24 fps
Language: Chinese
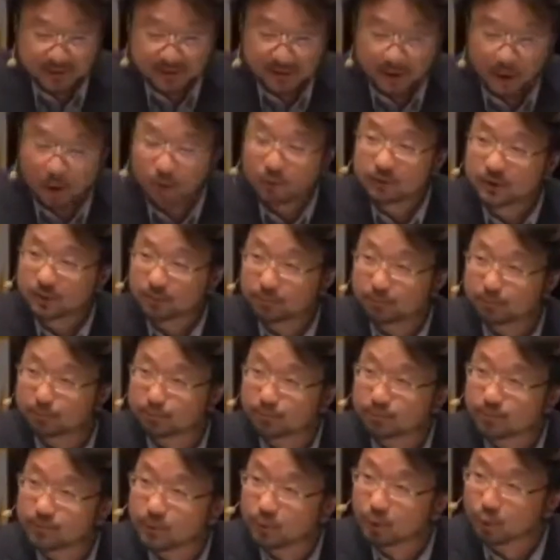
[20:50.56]
道，你
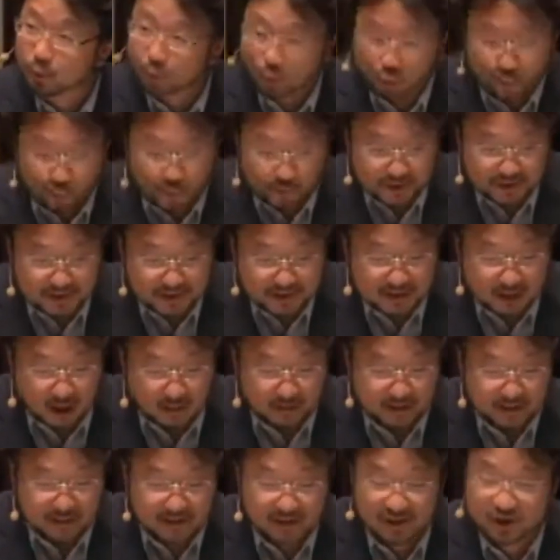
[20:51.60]
如果你知道
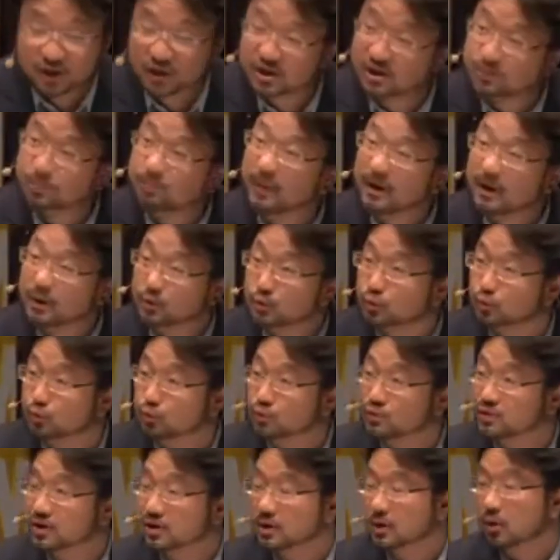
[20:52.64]
你自己是被
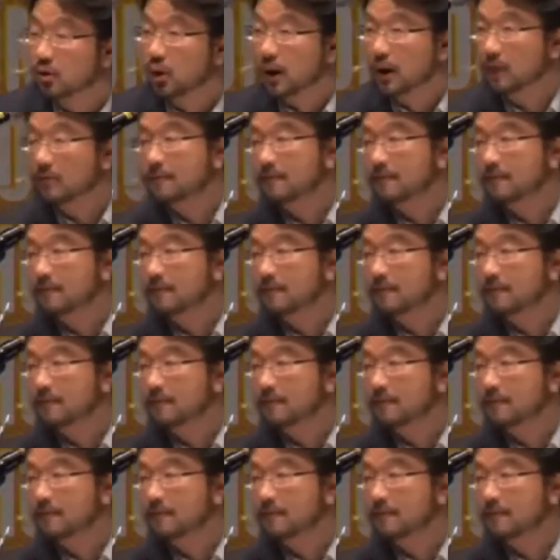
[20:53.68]
赎者的话，